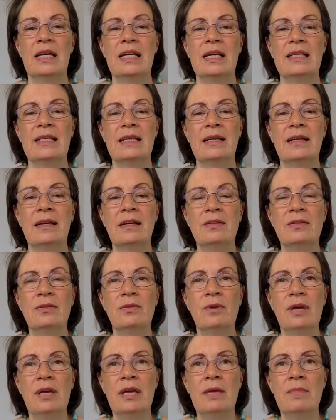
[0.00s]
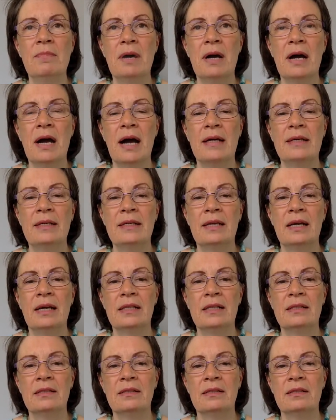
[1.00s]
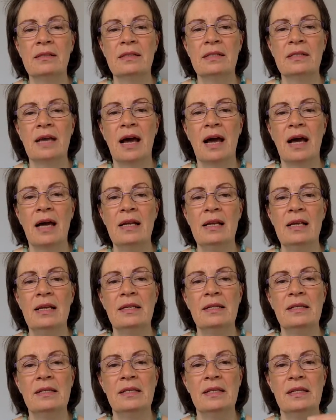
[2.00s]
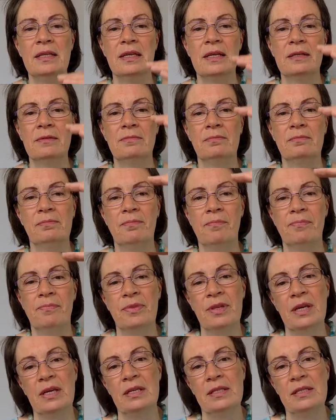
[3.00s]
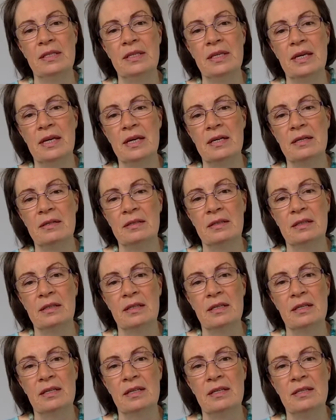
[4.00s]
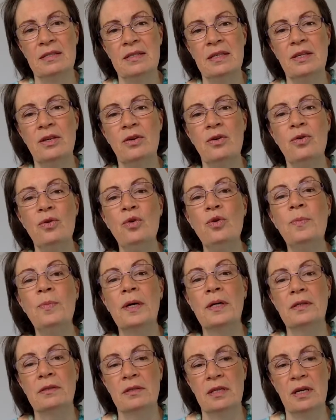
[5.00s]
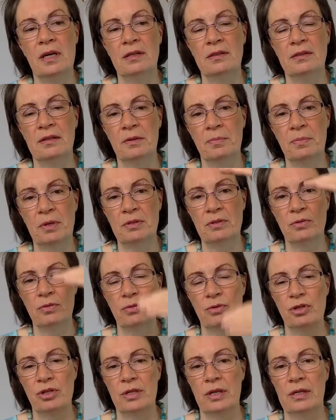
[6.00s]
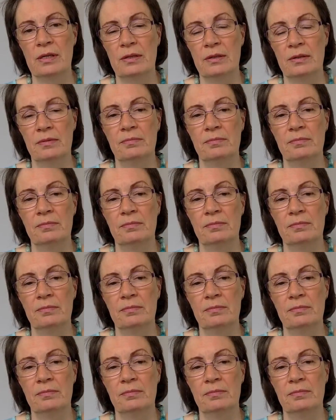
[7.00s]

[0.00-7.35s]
dann hast du immer einen anderen Teil in dir, der sich über die andere Person stellt.